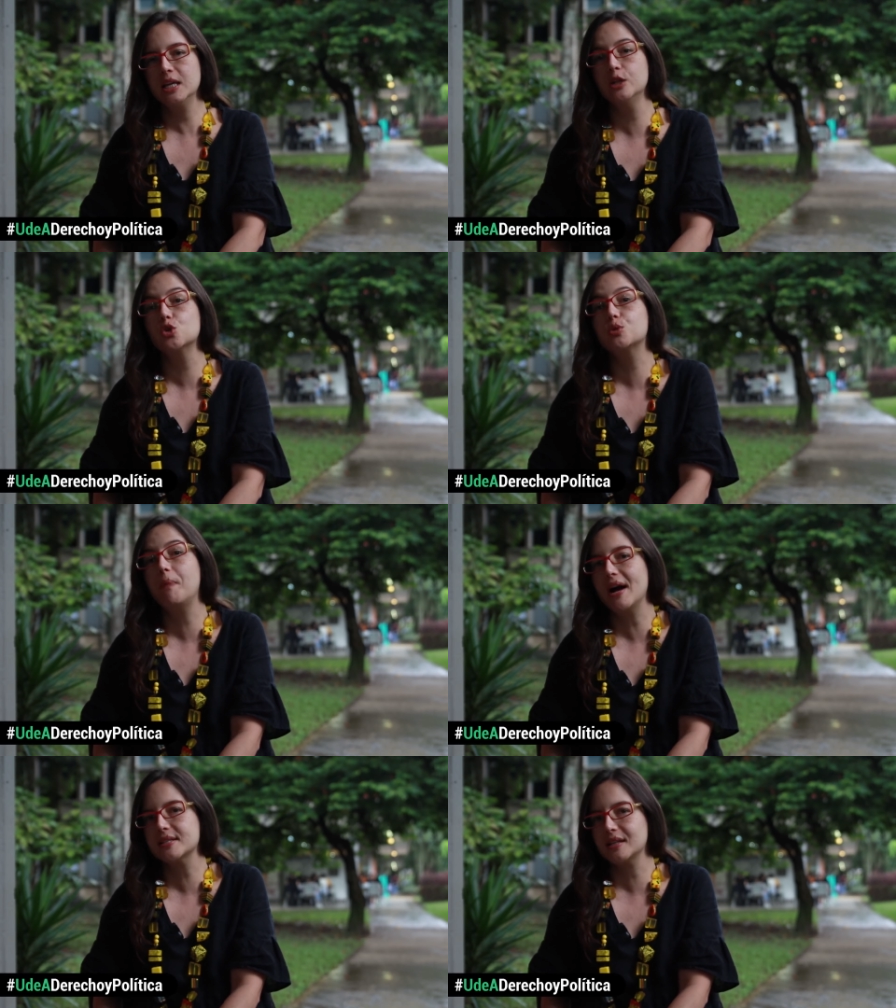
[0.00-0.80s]
y nos
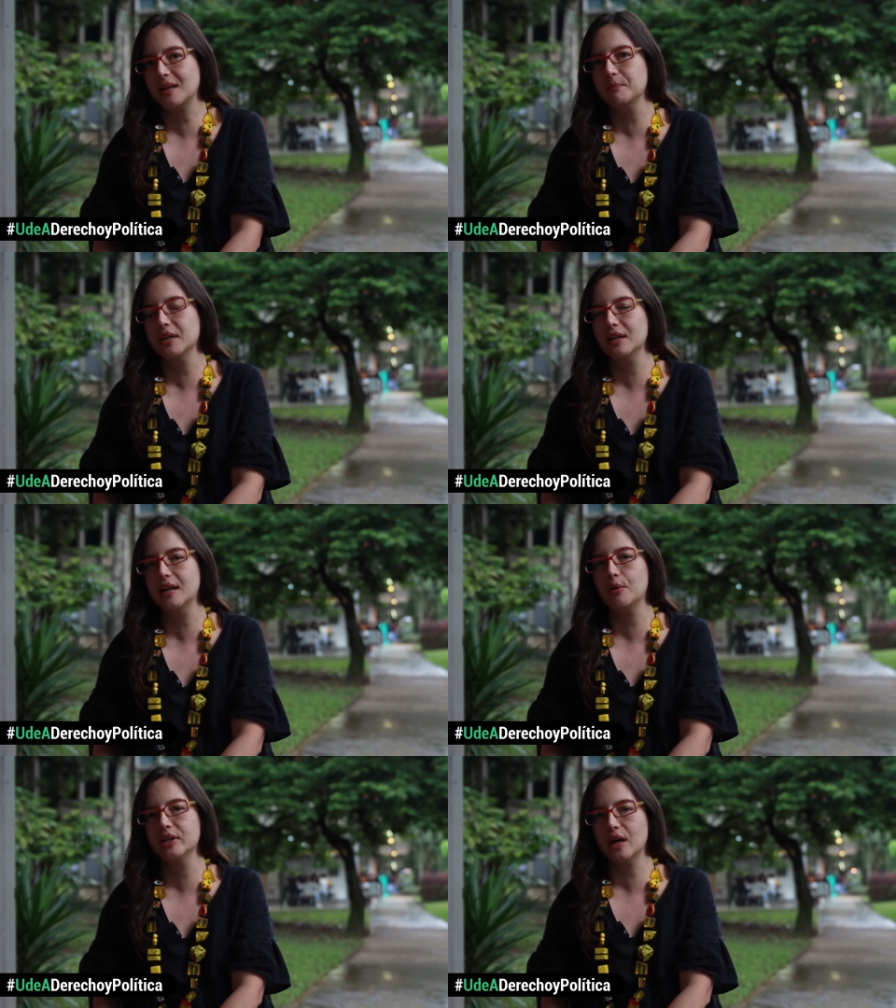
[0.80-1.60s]
pasa también en
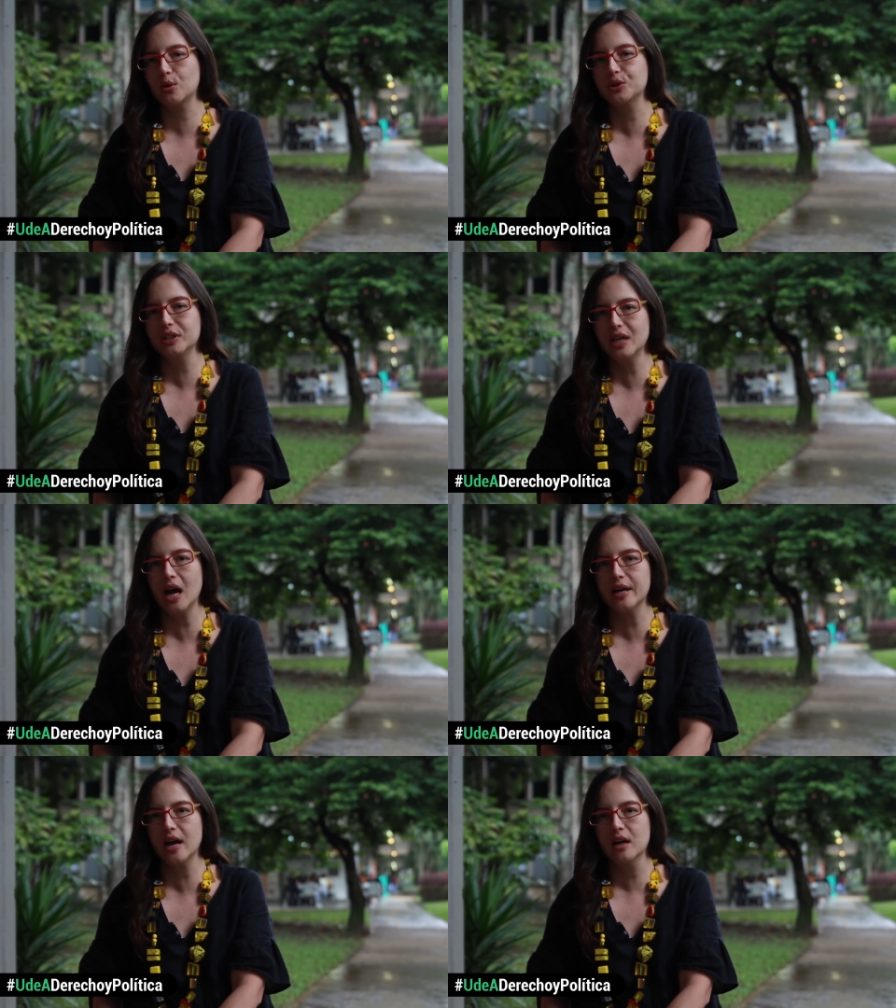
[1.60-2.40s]
la vida
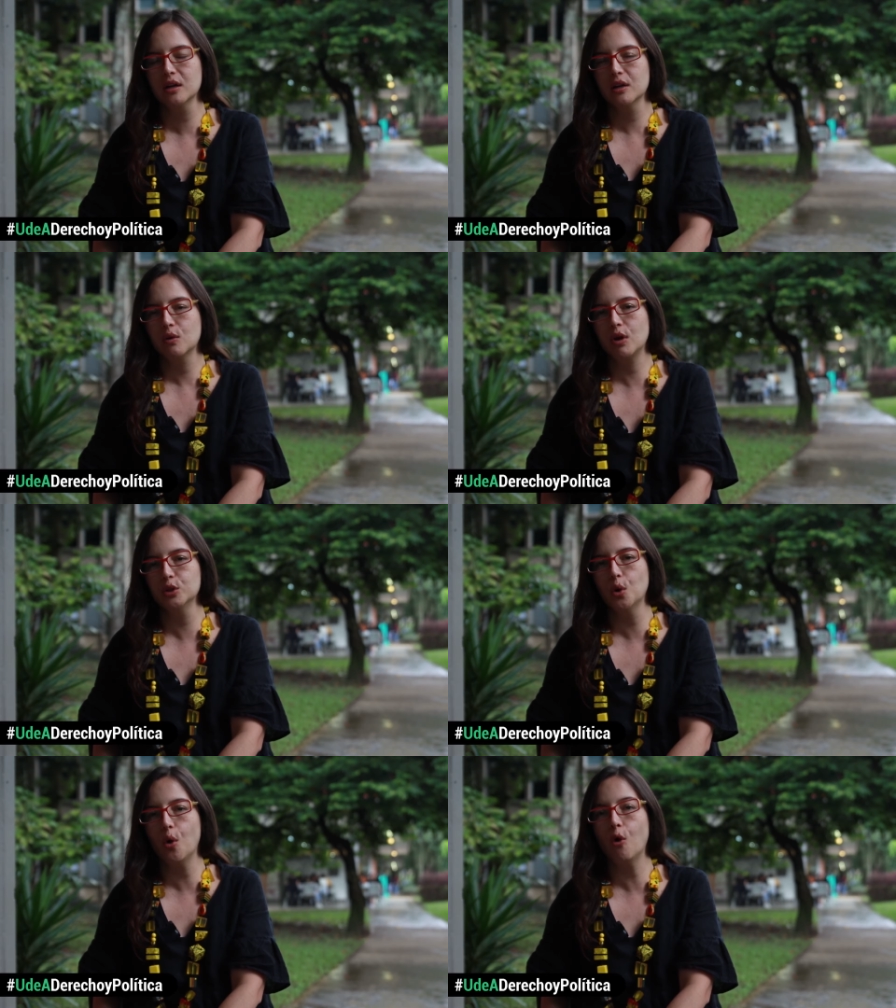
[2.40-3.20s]
cotidiana,
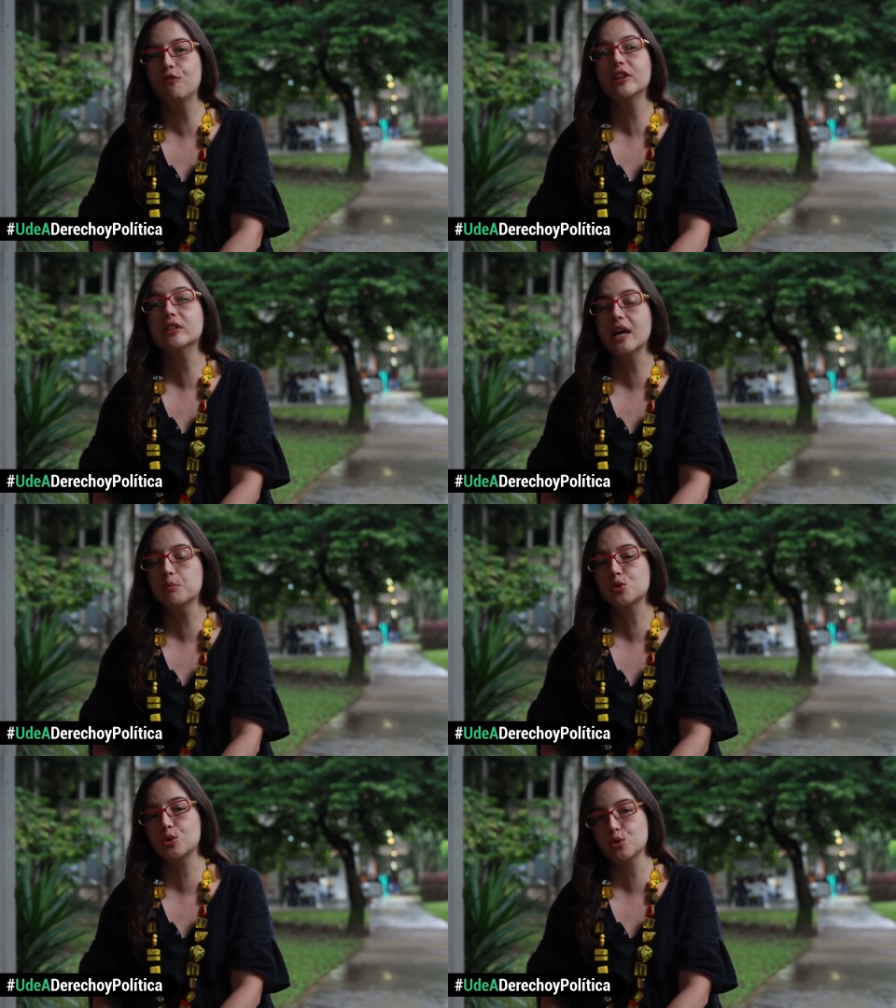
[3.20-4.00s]
cuando
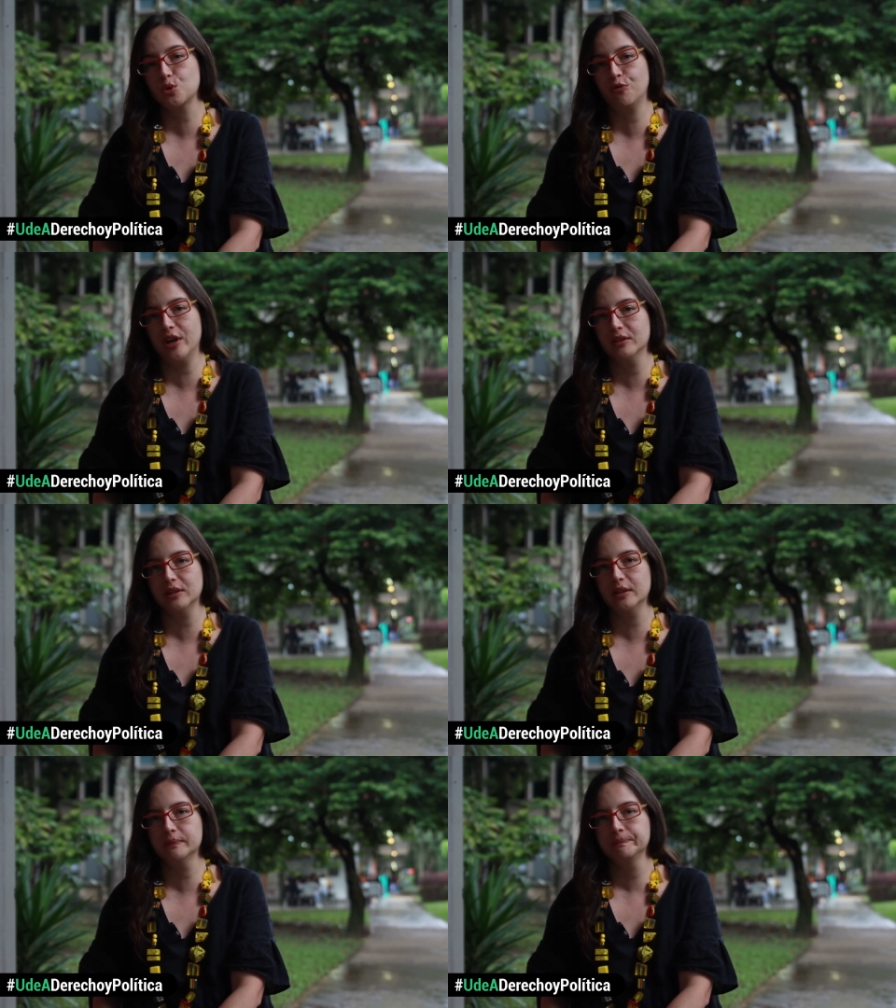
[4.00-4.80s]
ofendemos o nos ofenden.